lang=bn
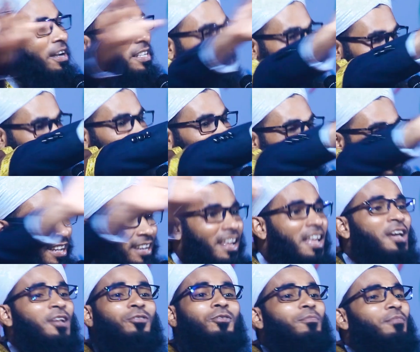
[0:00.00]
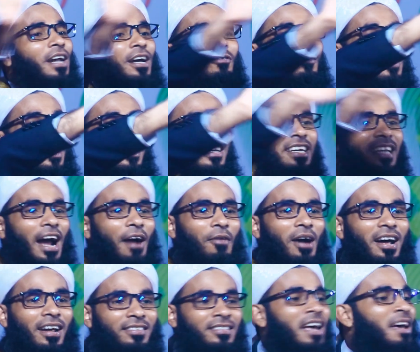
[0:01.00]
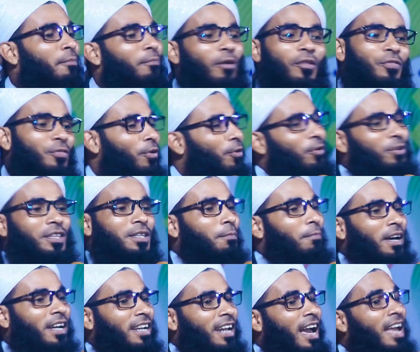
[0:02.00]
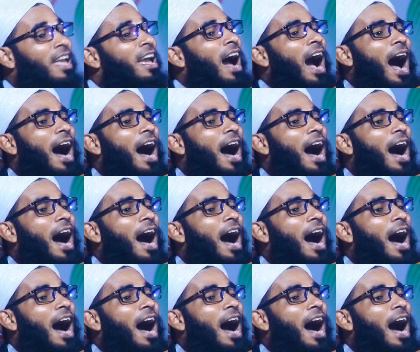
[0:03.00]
আওয়াজ দিয়ে বলেন তোমরা কোরআনের আওয়াজ বন্ধ করতে পারে নাই